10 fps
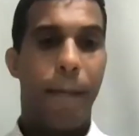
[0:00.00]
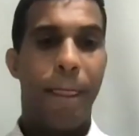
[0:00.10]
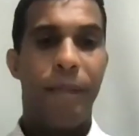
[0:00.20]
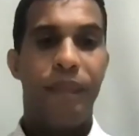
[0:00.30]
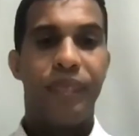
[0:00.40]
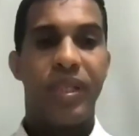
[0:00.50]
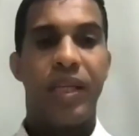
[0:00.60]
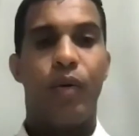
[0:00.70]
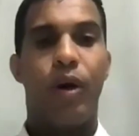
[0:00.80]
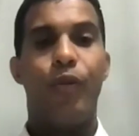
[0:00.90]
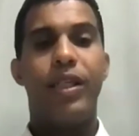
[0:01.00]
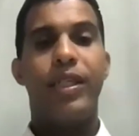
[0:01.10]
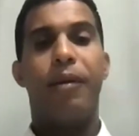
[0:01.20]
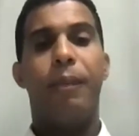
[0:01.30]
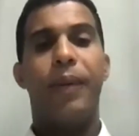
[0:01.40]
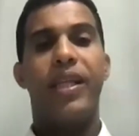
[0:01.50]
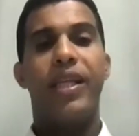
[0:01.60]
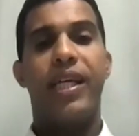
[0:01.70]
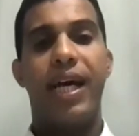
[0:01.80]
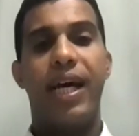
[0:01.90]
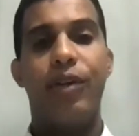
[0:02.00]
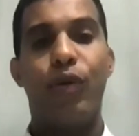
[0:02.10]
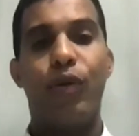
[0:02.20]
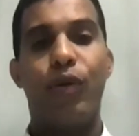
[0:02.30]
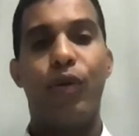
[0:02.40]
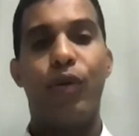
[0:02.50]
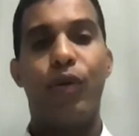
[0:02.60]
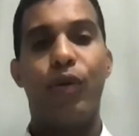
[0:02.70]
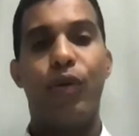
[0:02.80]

y cuando él estaba predicando allá,